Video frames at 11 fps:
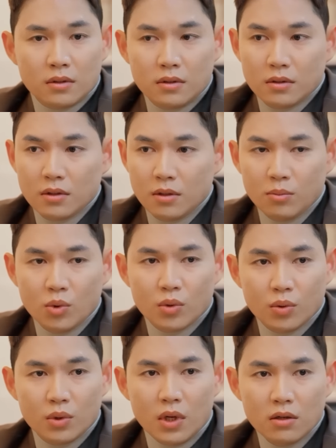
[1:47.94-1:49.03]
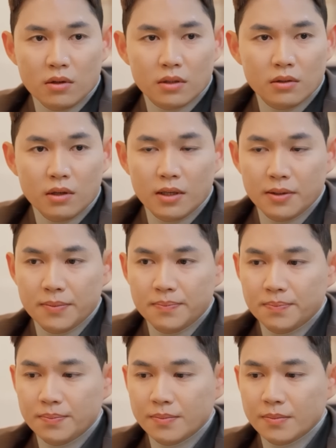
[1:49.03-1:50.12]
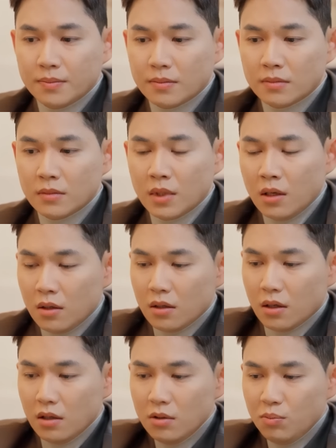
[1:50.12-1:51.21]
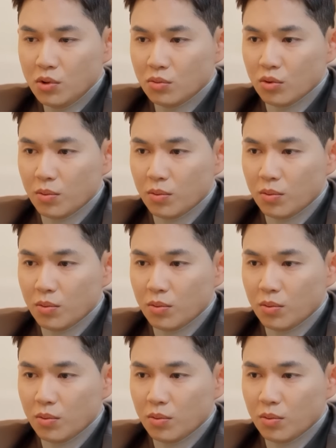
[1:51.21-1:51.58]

아 그래 뭐 곧 할 거 같더라 야 핸드폰 좀